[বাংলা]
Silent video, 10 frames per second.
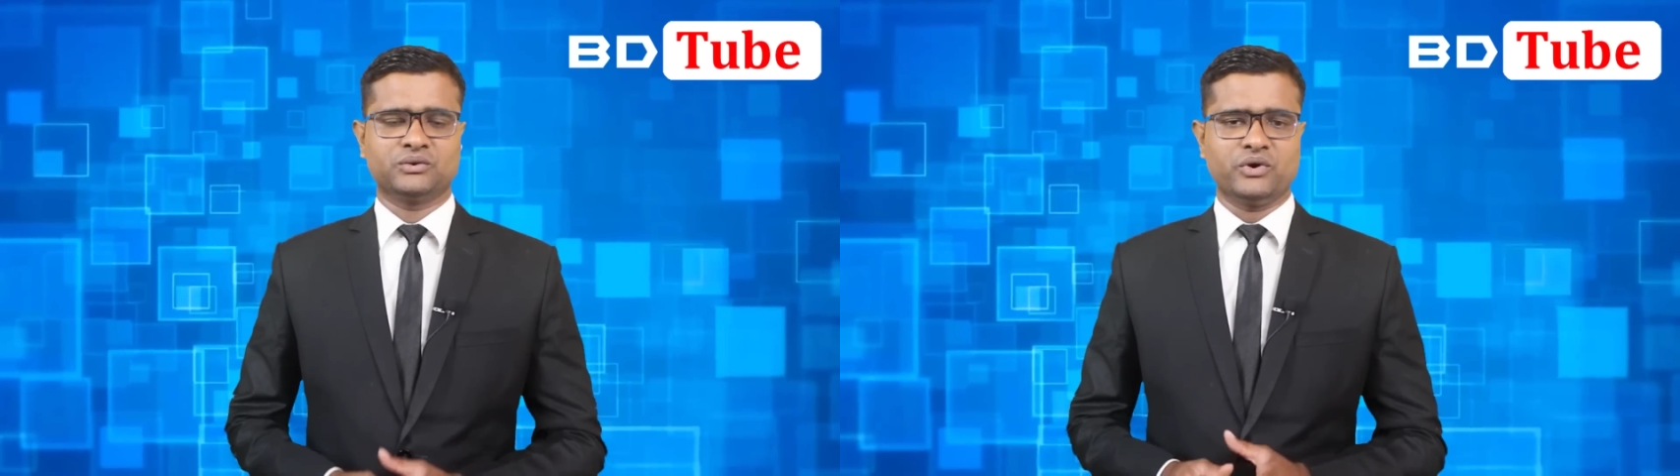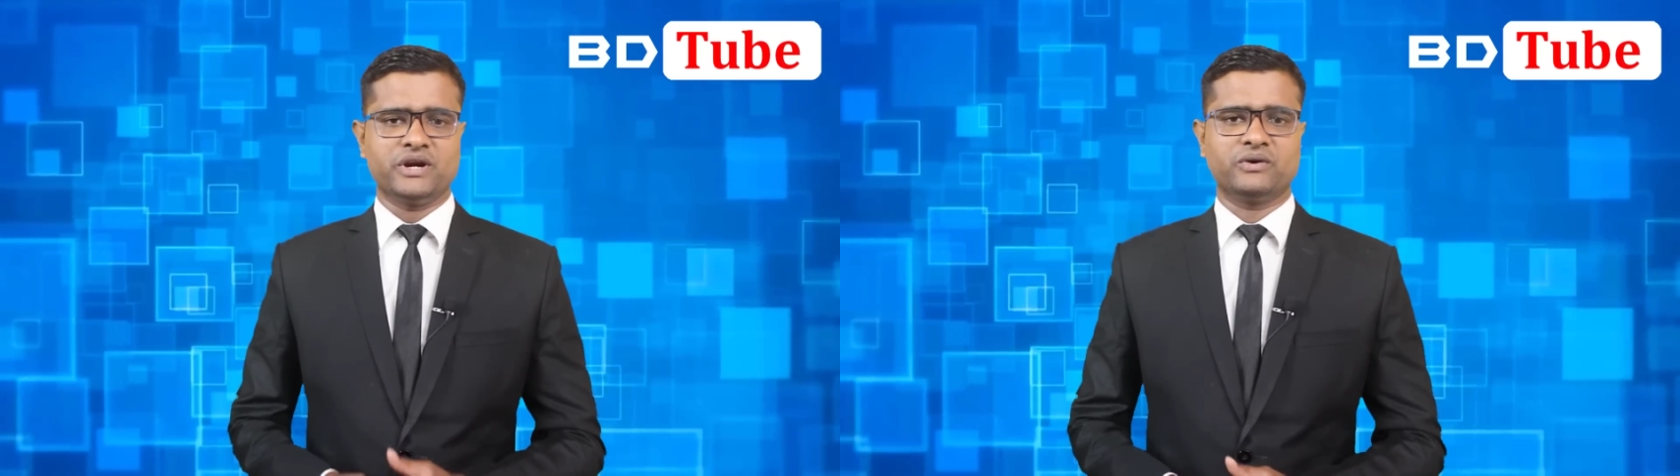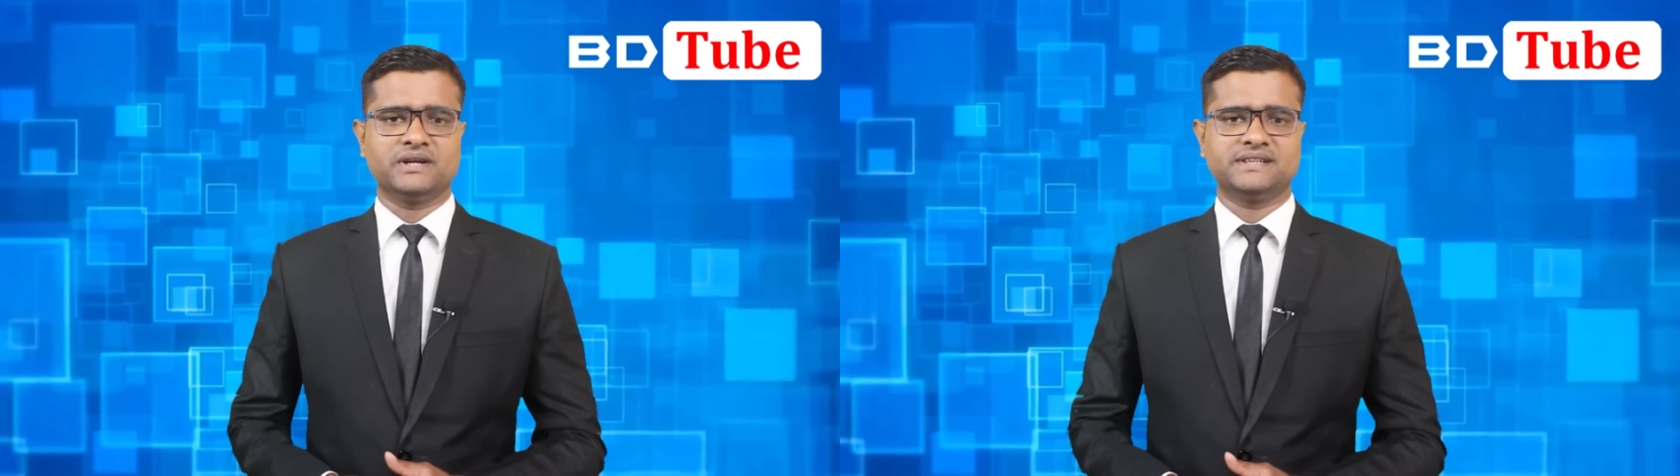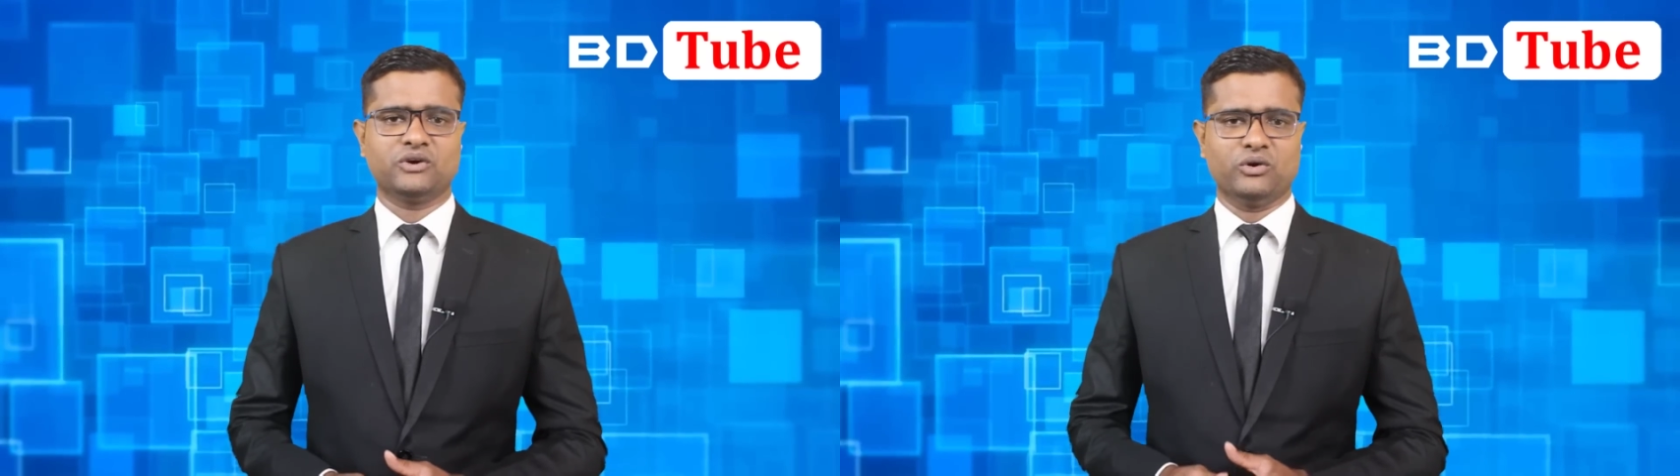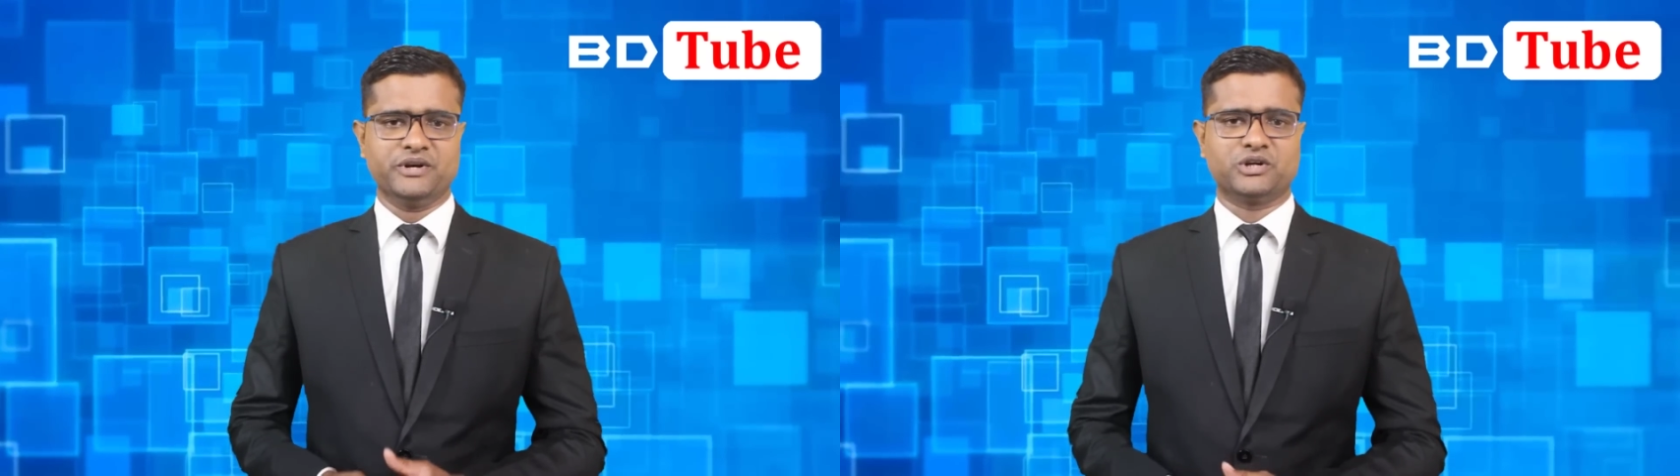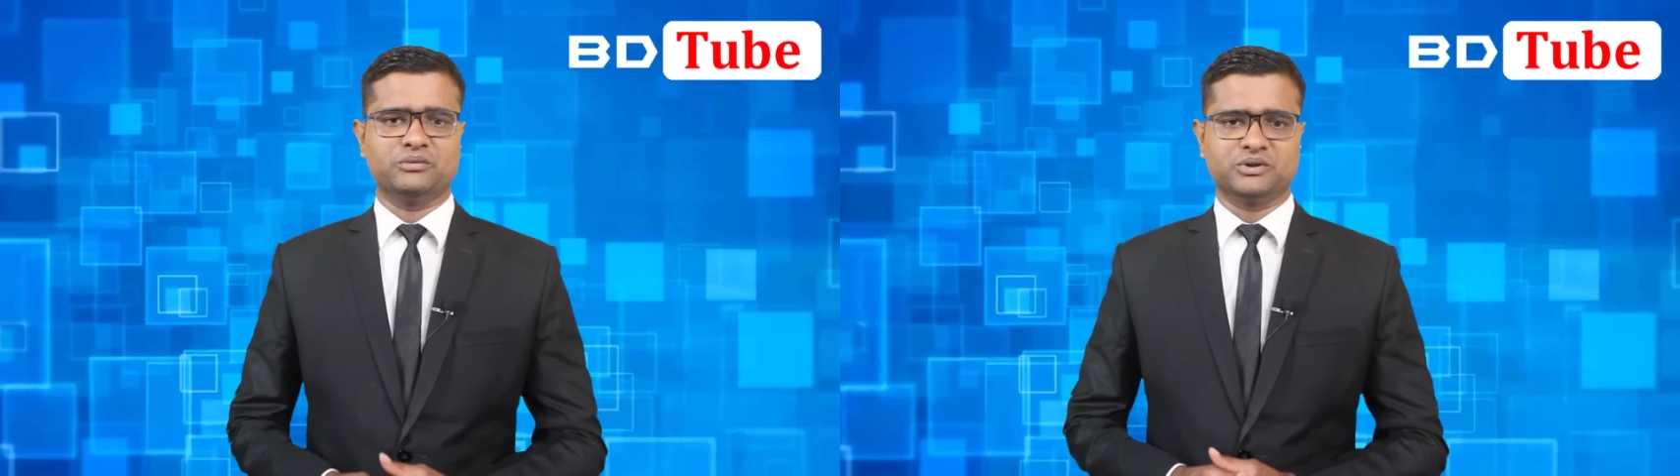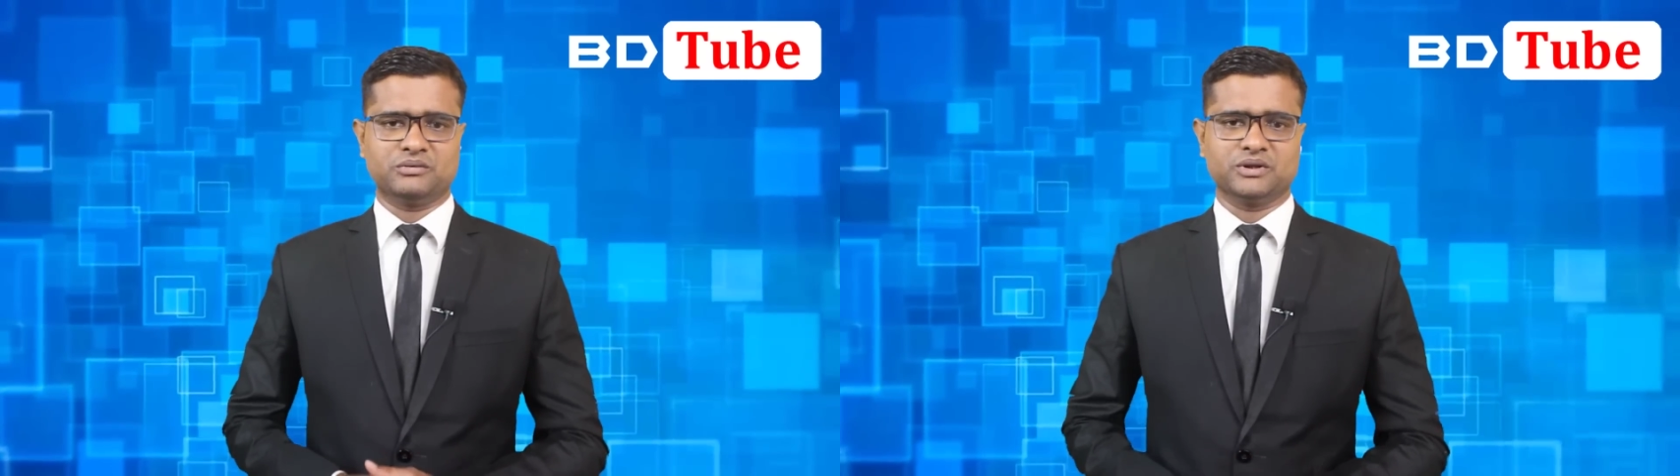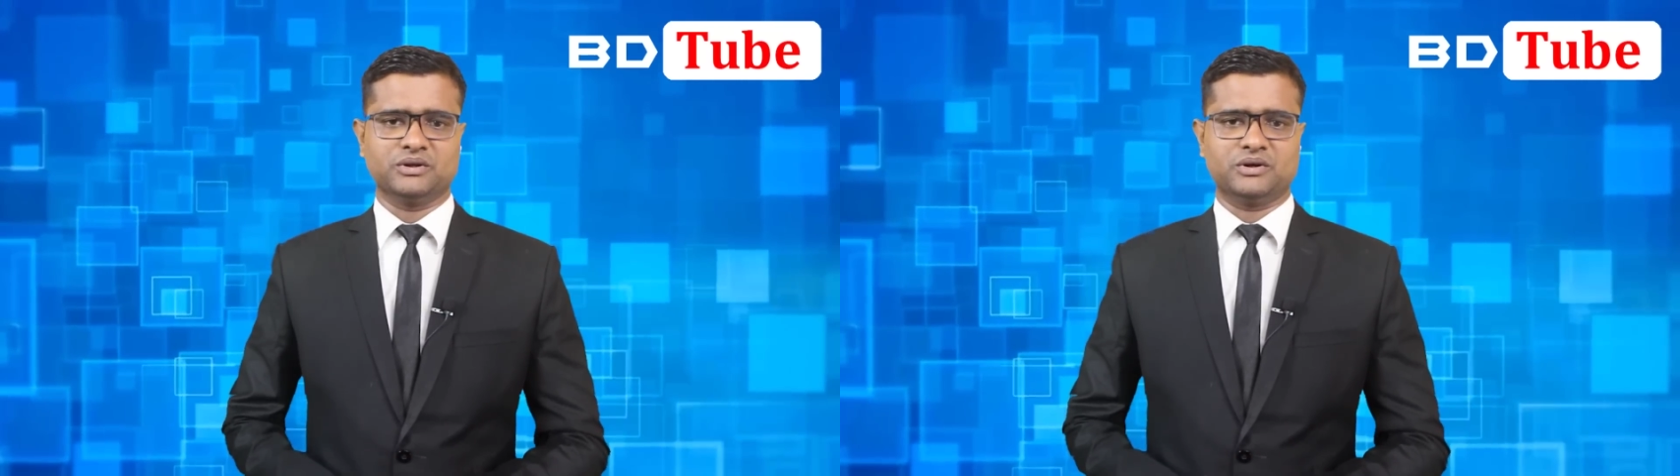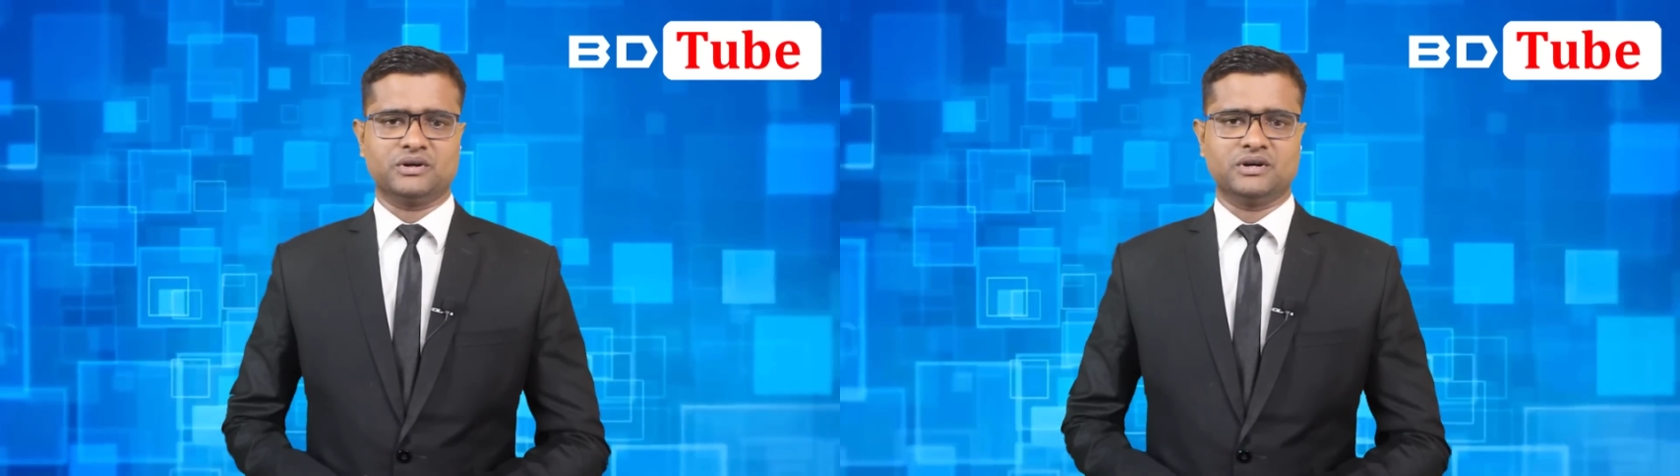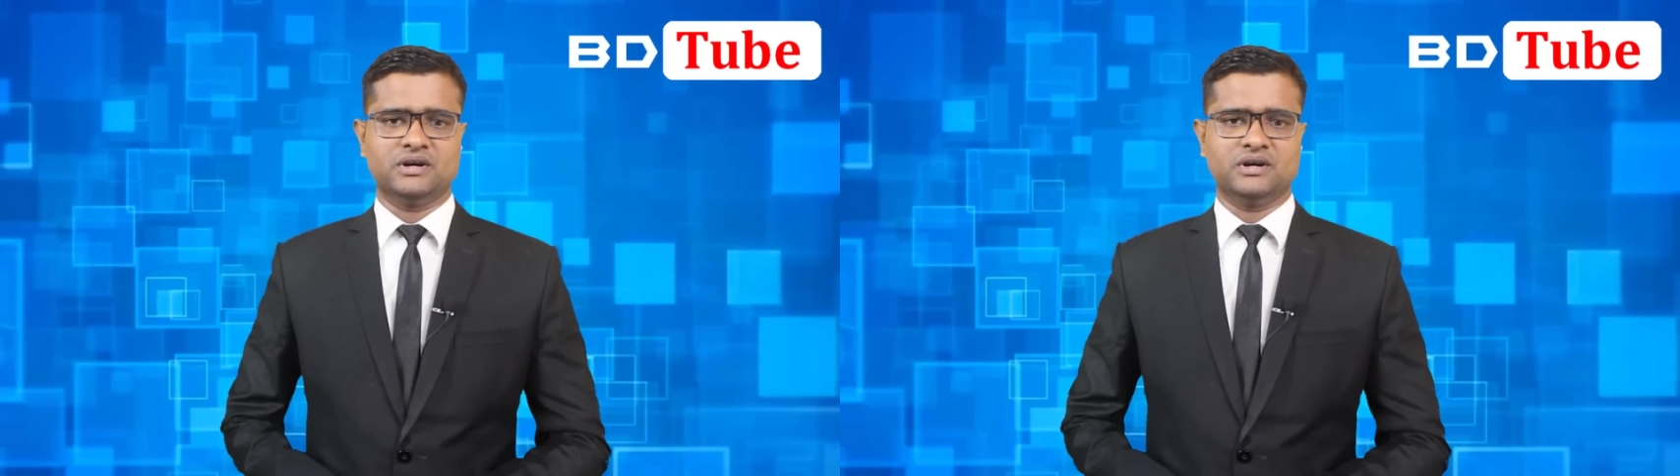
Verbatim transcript: তৈরি করেছে গভীর সমুদ্রবন্দর